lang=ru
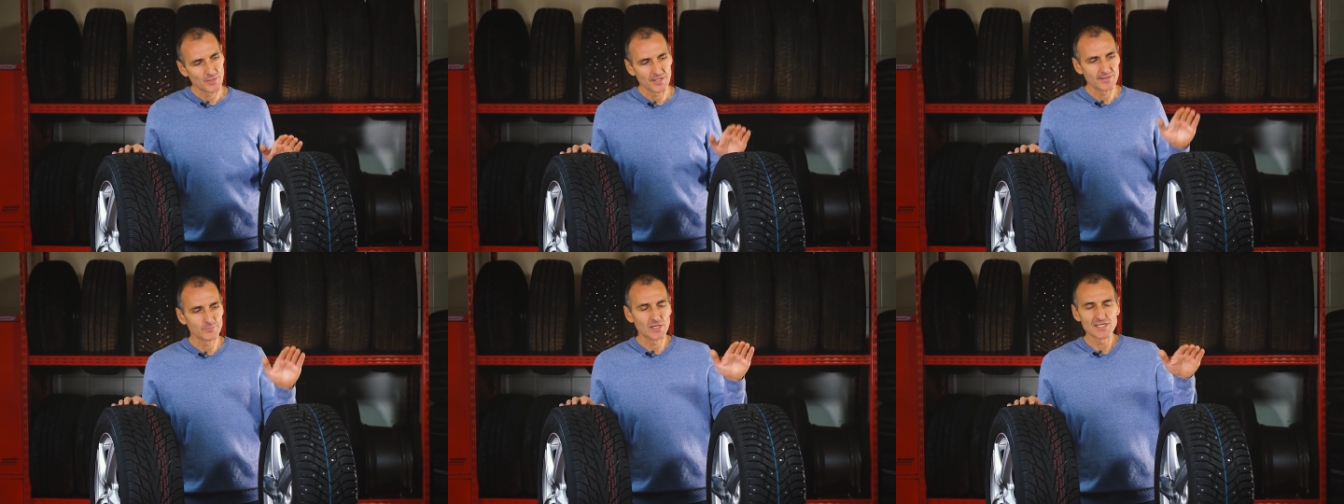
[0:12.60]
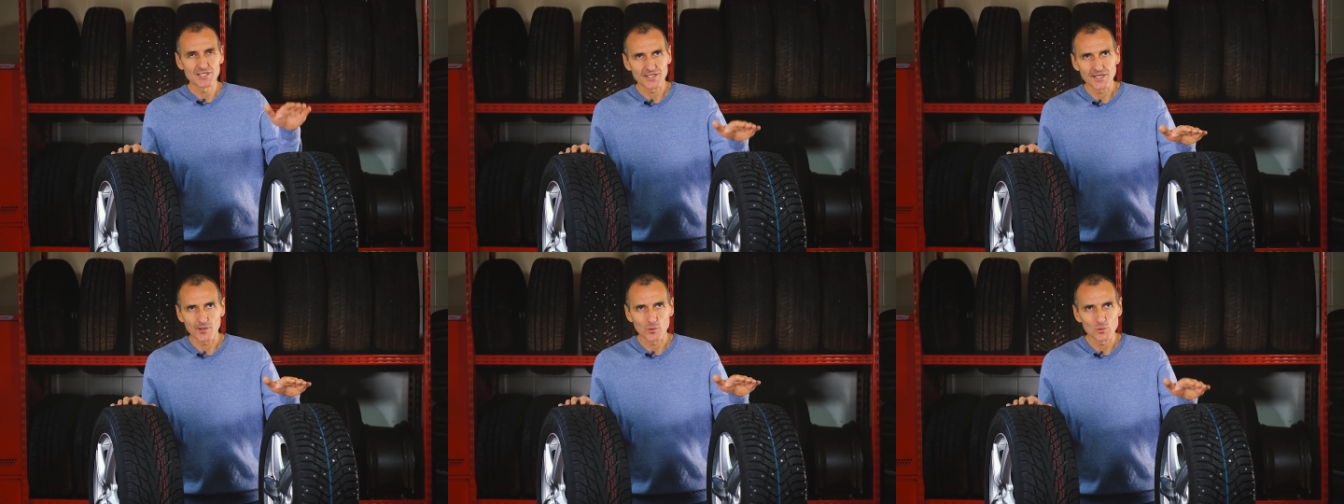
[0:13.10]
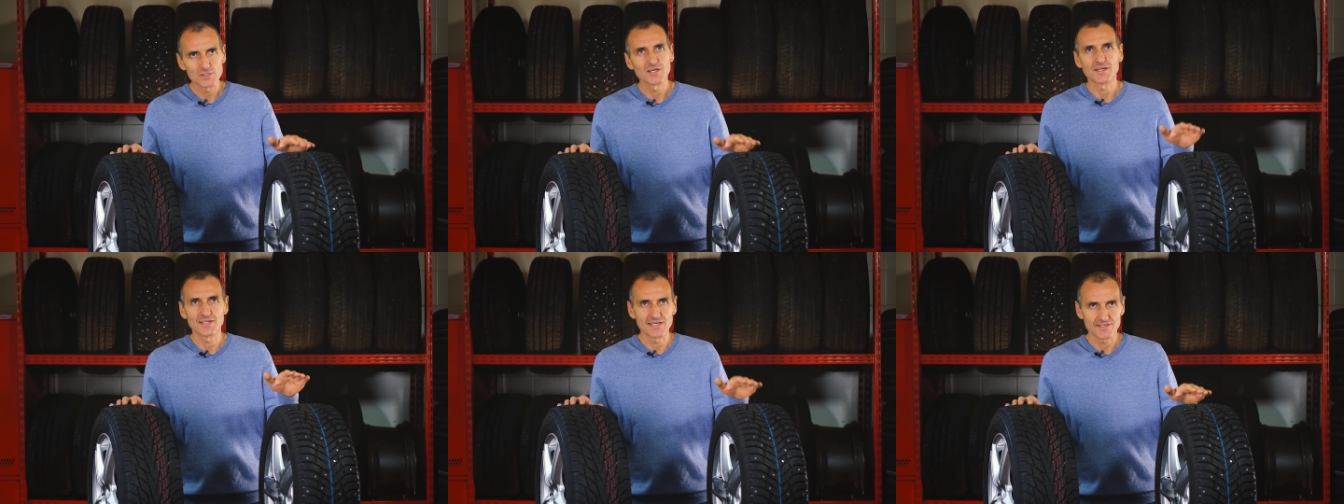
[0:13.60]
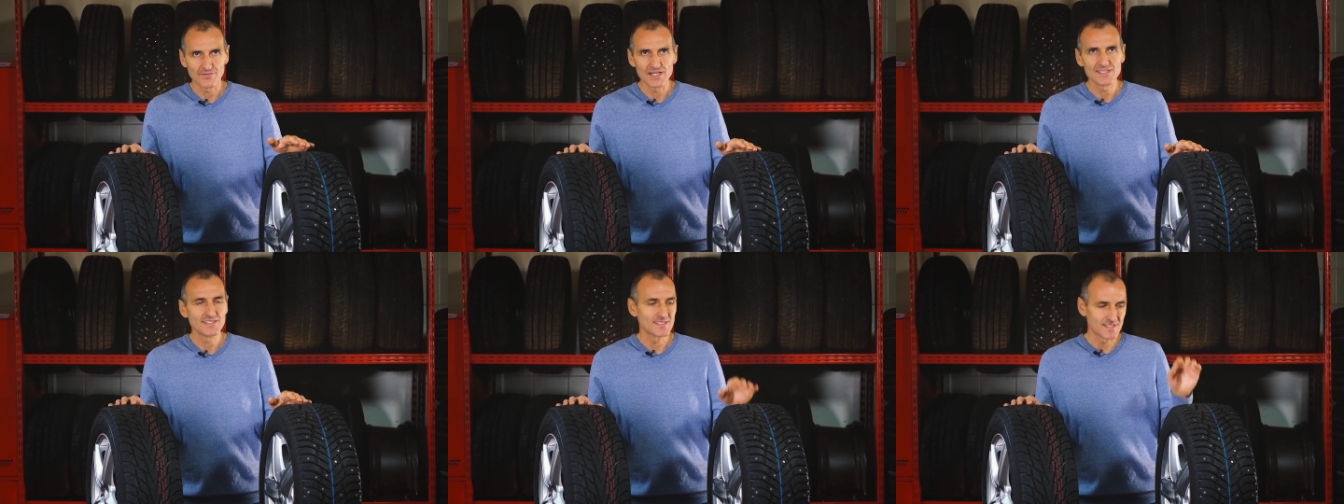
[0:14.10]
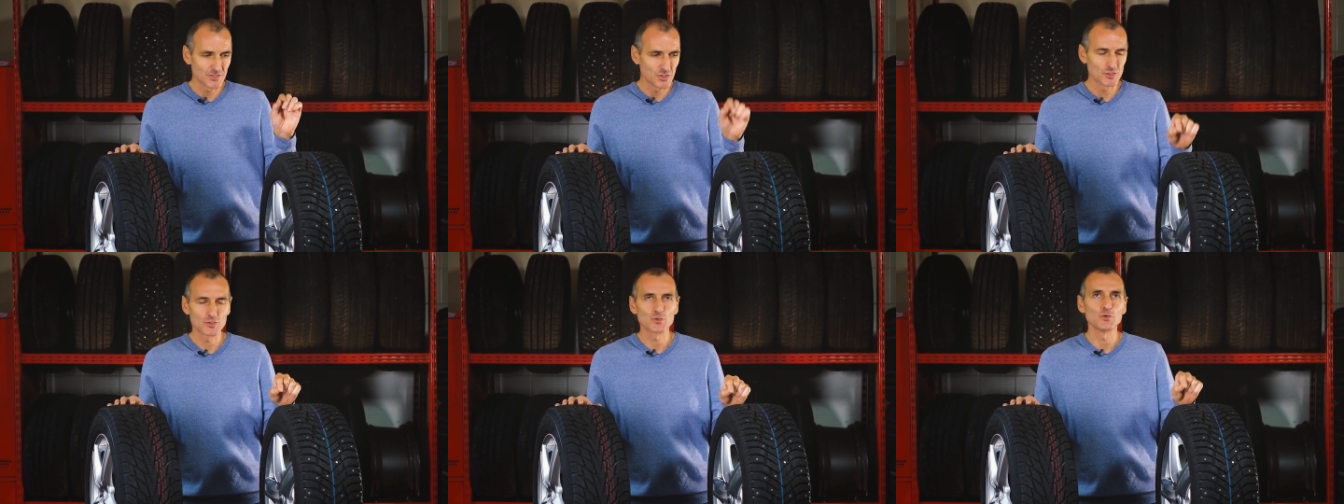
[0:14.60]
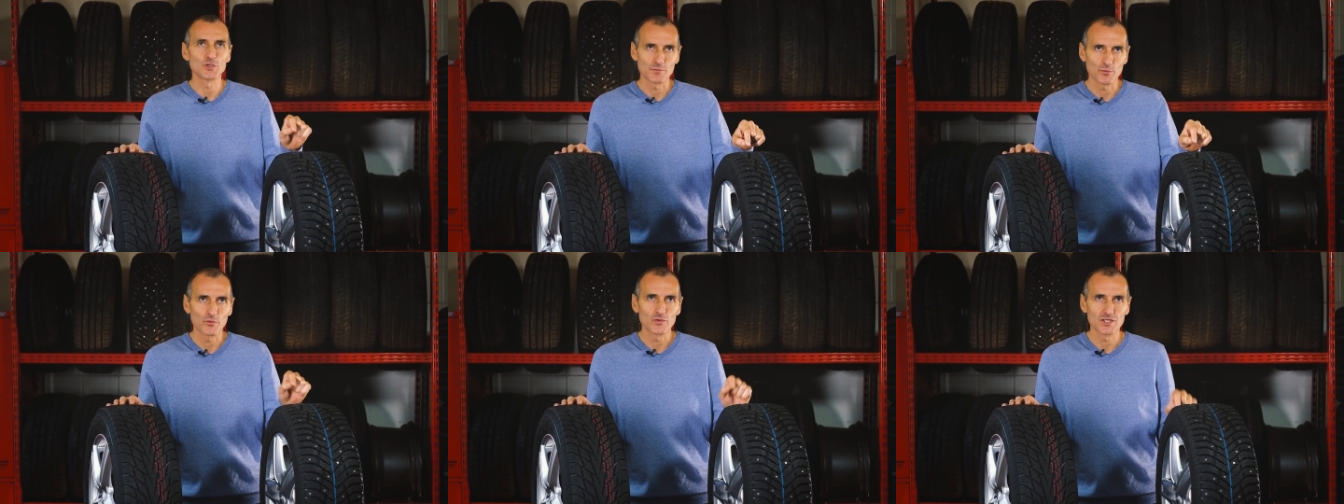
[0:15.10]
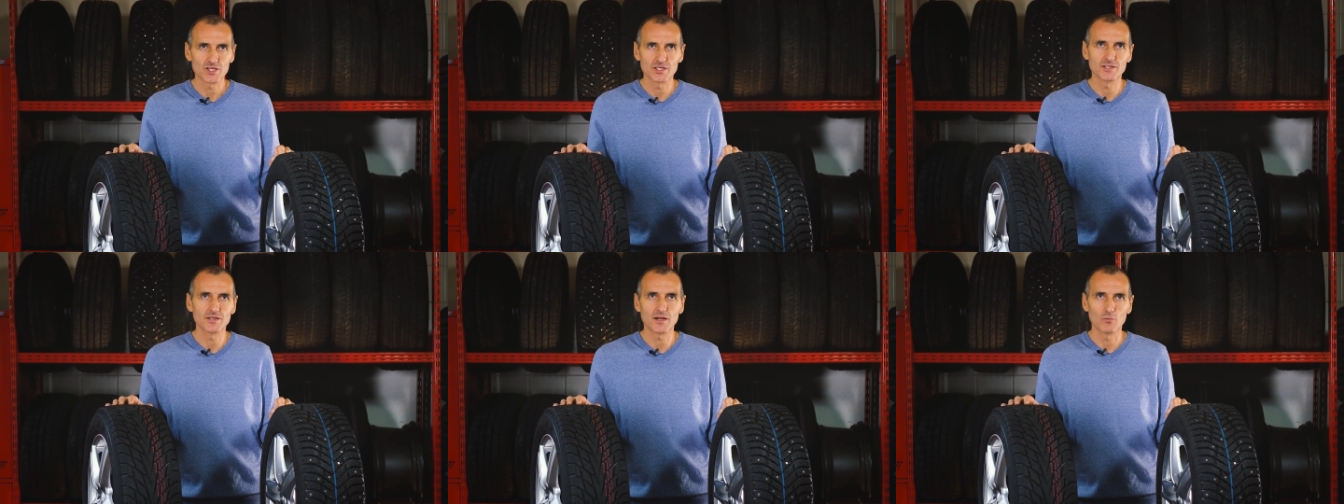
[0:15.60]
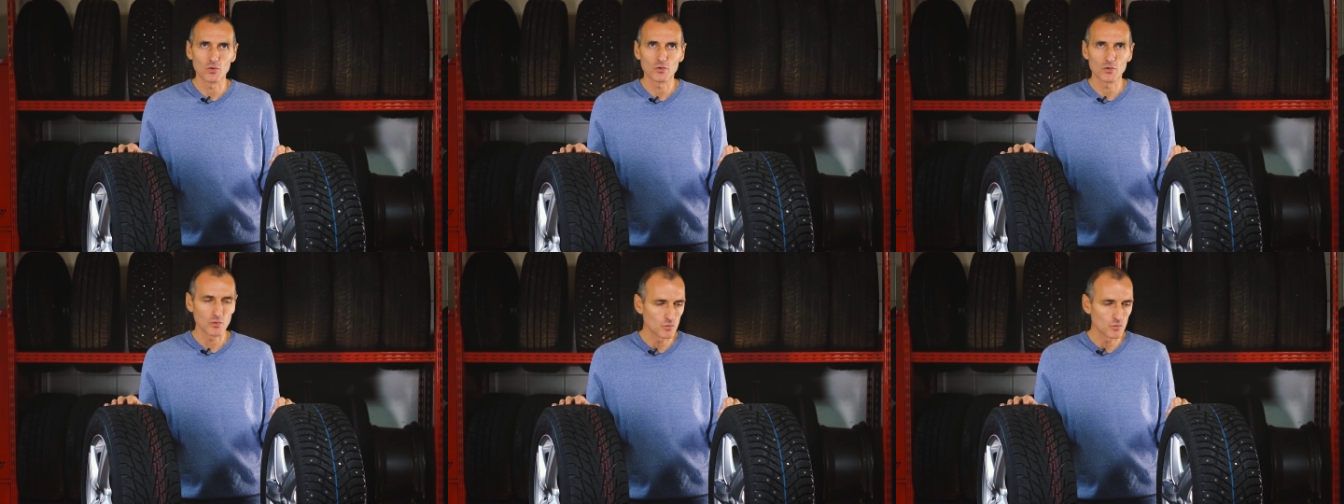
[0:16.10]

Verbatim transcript: При больших нагрузках на асфальте зачастую шипованные шины работают